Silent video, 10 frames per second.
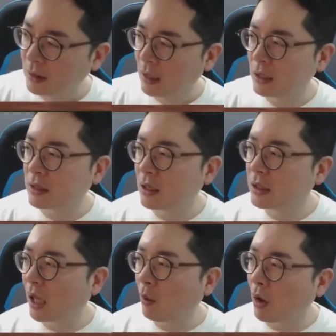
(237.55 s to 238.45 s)
그래서
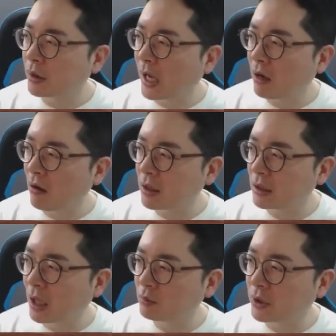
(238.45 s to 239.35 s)
이게 워낙
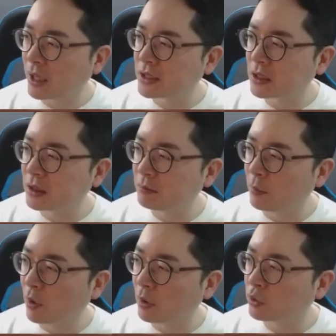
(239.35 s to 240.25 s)
컸기 때문에 지금
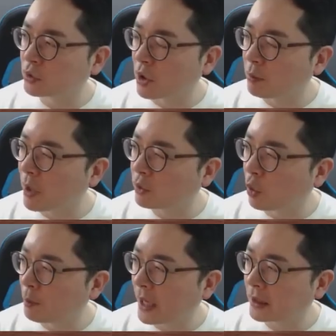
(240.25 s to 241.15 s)
뭐 정면
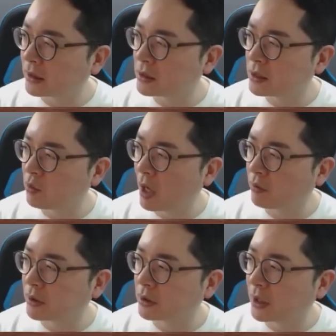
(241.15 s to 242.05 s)
돌파를
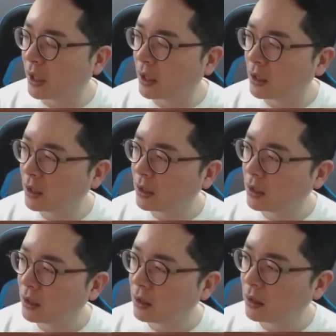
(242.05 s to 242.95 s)
시도하고 있는데
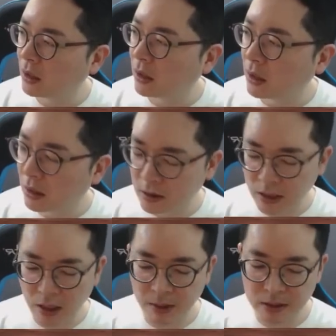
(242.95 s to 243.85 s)
아,
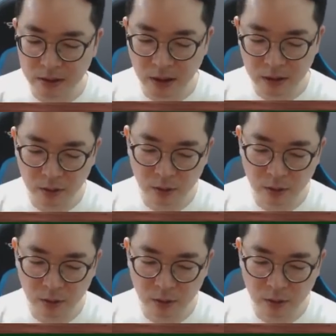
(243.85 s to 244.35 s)
제가 봤을 때는